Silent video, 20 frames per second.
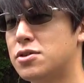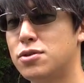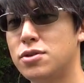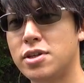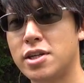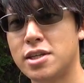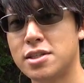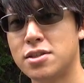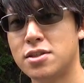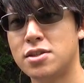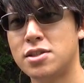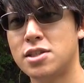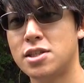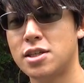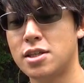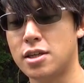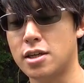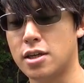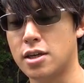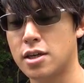食いやすい
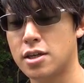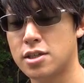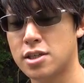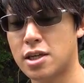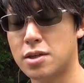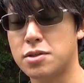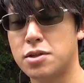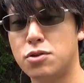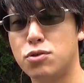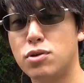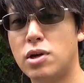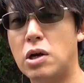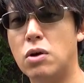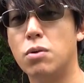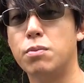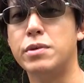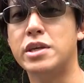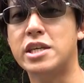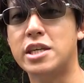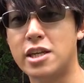ししかもルアー
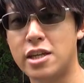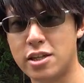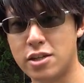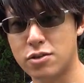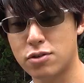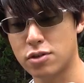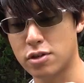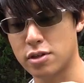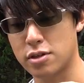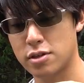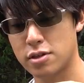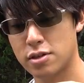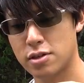を見切りにくい、